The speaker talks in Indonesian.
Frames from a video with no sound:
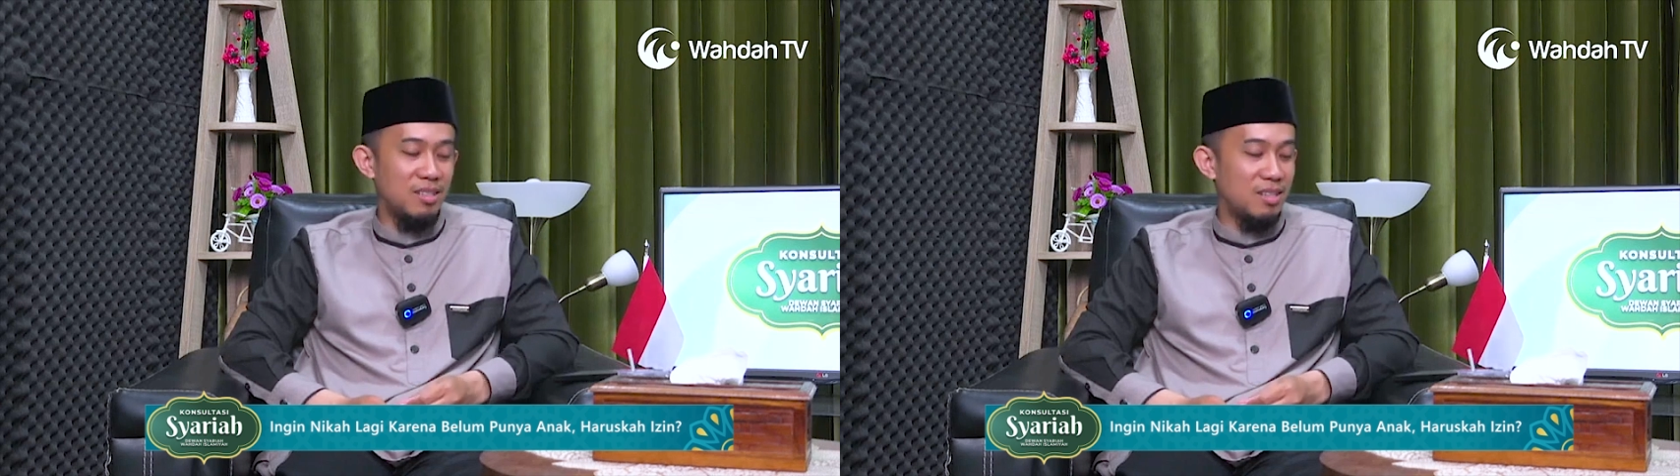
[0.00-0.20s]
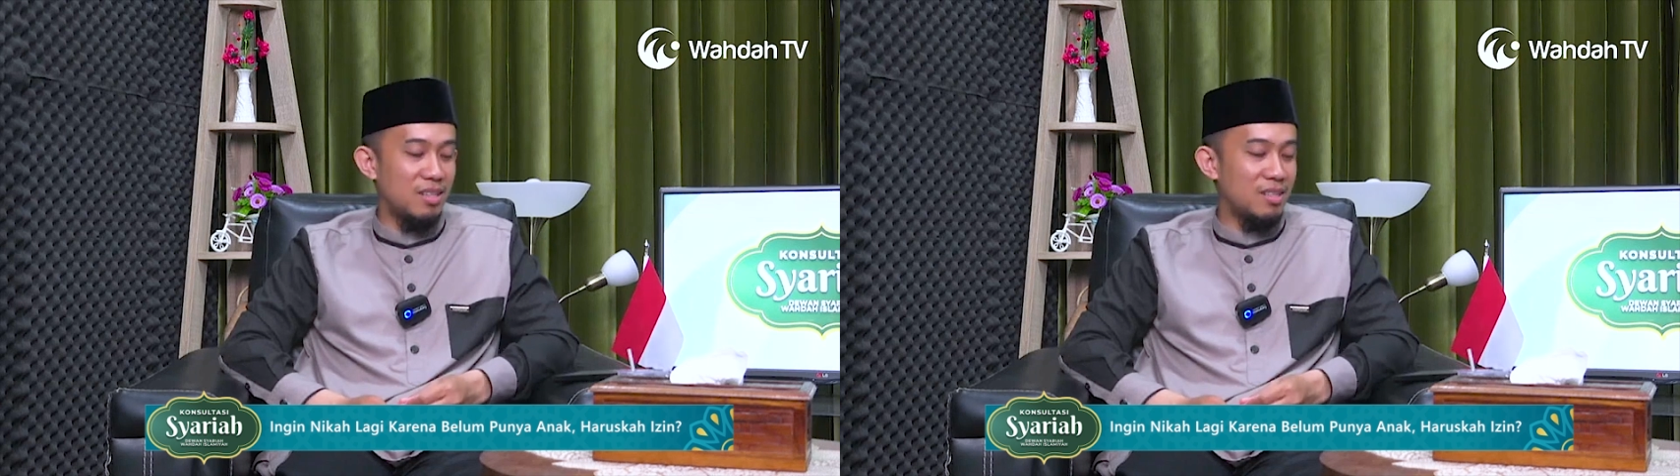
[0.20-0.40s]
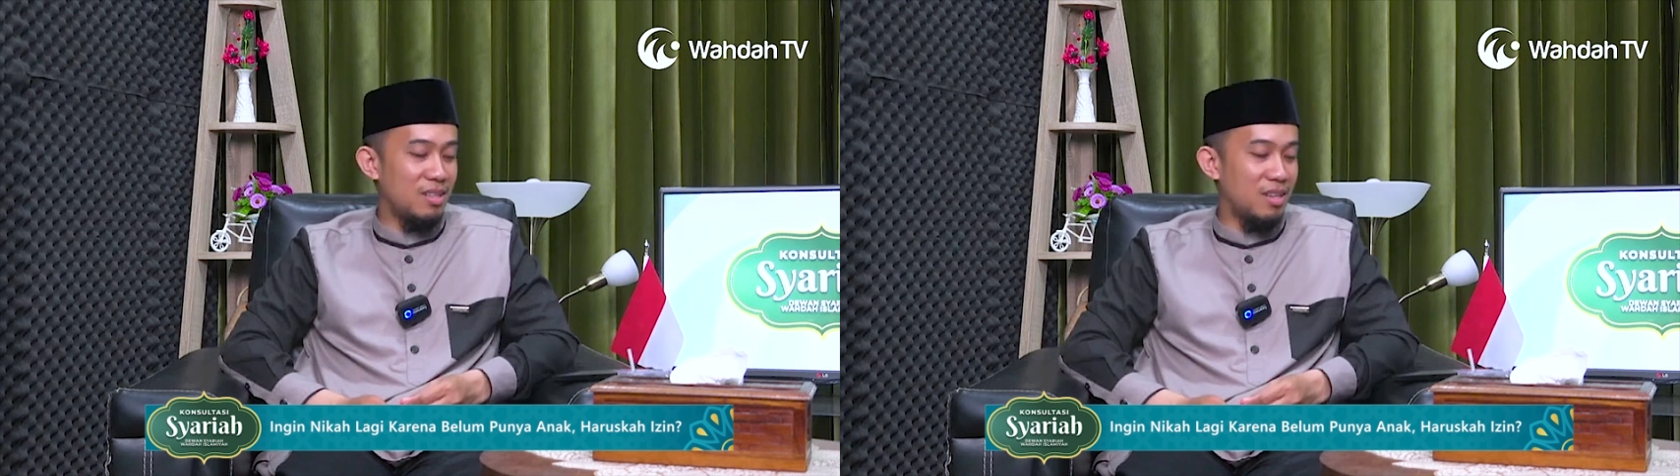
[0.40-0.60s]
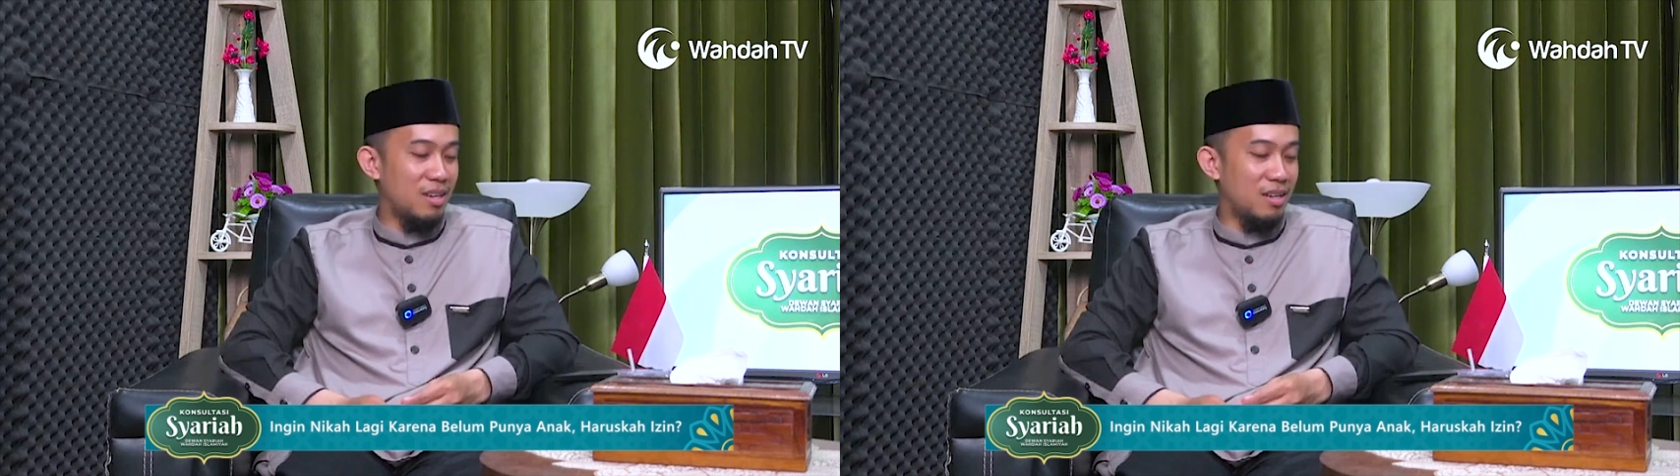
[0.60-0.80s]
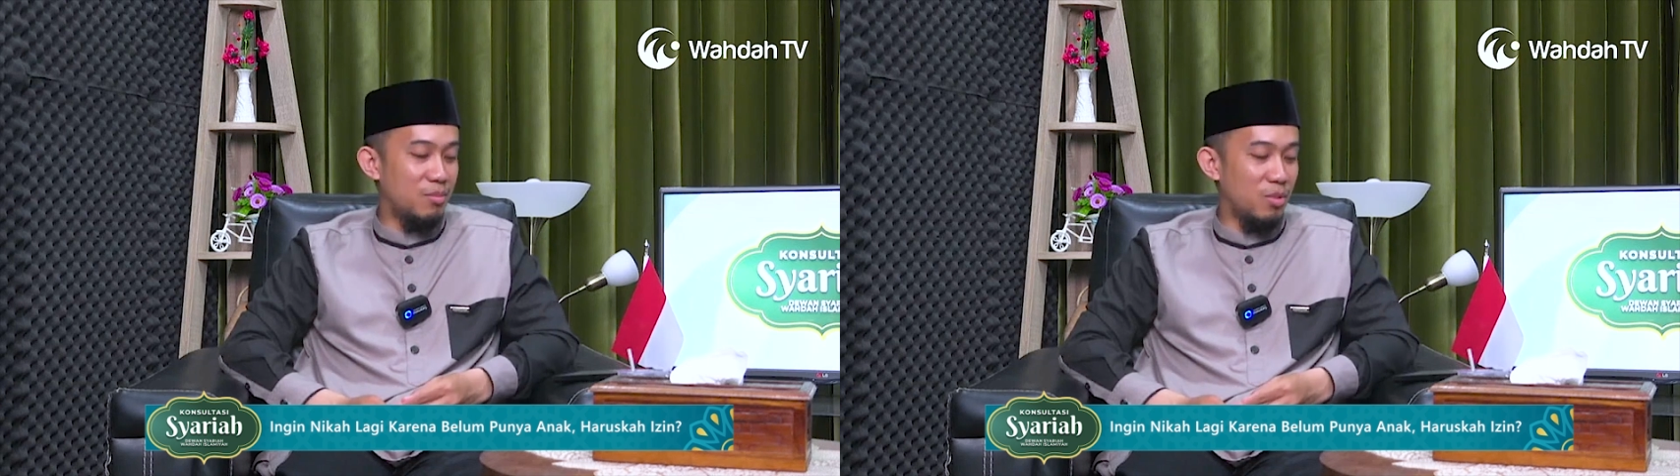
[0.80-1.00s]
singkat
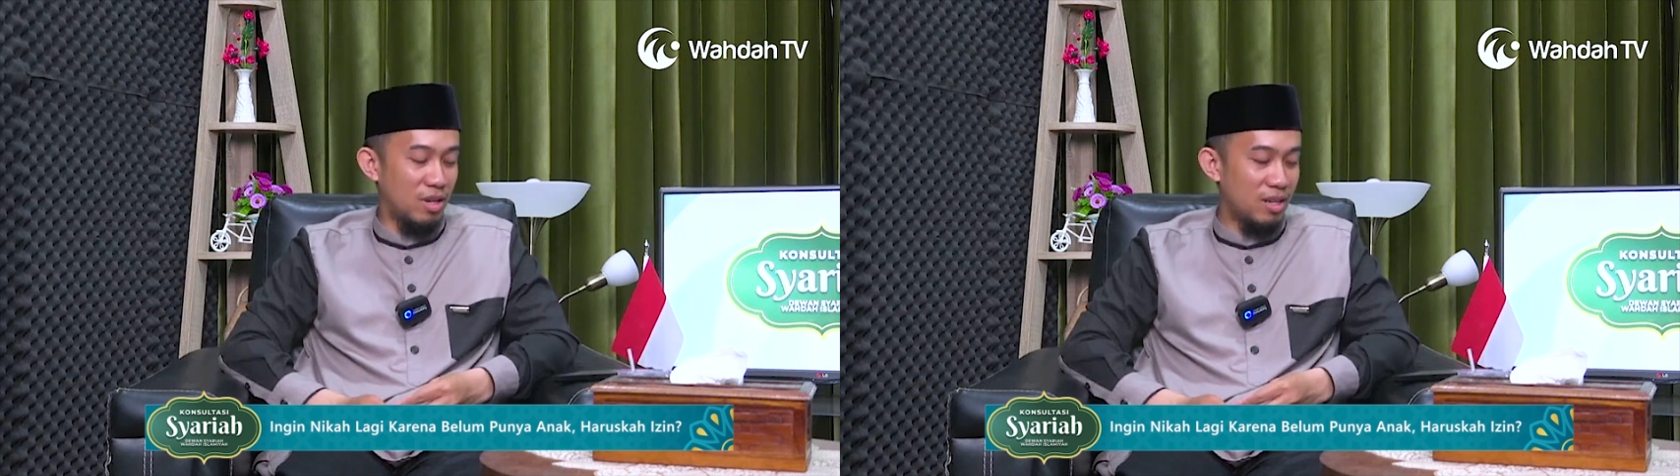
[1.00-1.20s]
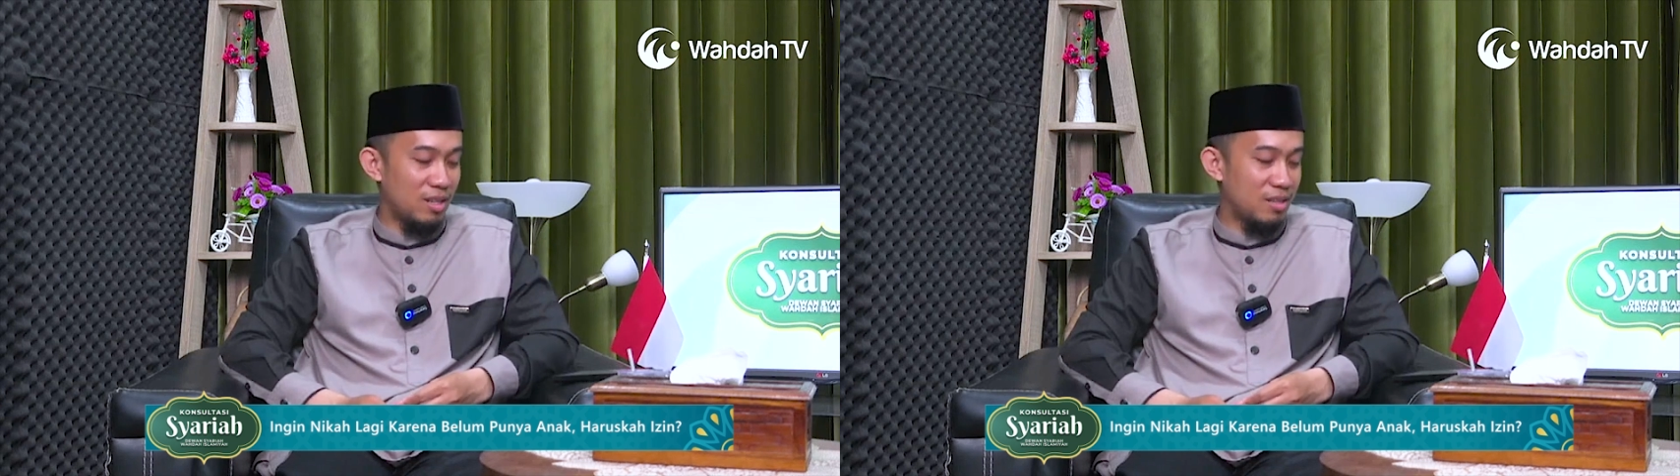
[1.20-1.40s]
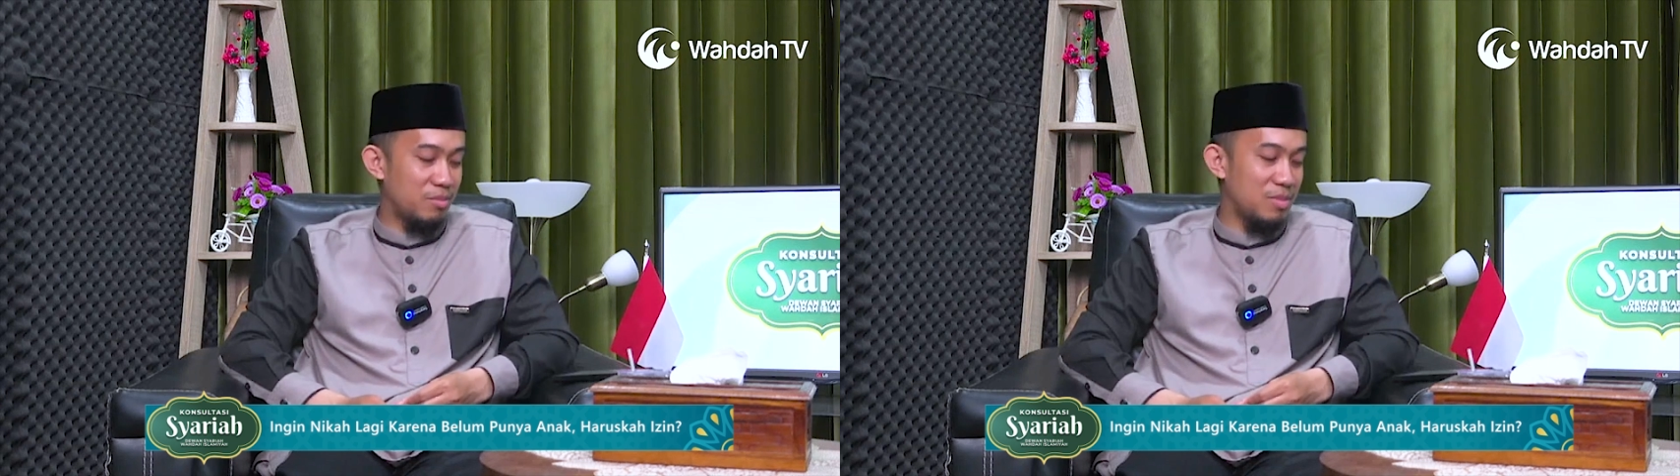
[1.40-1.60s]
dia boleh